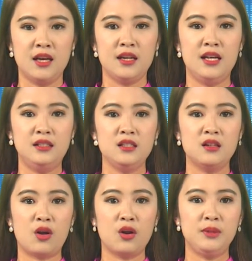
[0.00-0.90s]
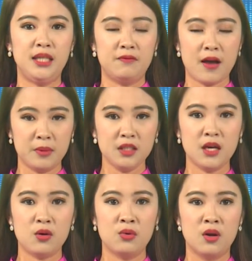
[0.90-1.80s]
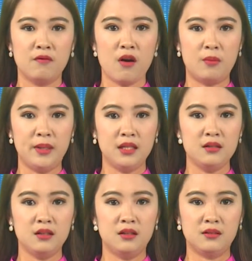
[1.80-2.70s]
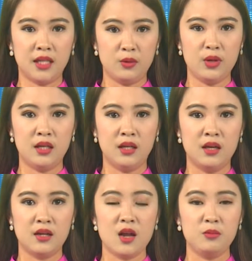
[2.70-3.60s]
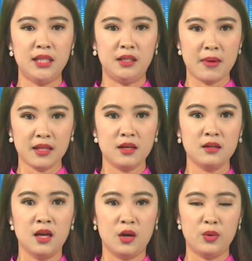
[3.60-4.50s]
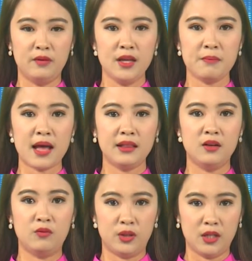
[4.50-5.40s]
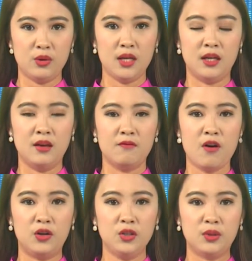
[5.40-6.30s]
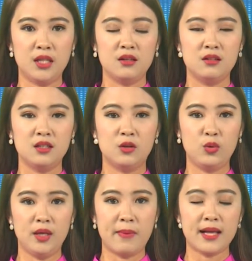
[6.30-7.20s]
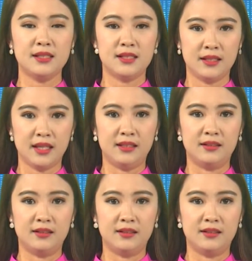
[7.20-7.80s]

Đến dự có đồng chí Phạm Đức Châu, Phó Bí thư Thường trực Tỉnh ủy, đồng chí Mai Thức, Ủy viên Ban Thường vụ Tỉnh ủy, Phó Chủ tịch Thường trực Ủy ban Nhân dân tỉnh.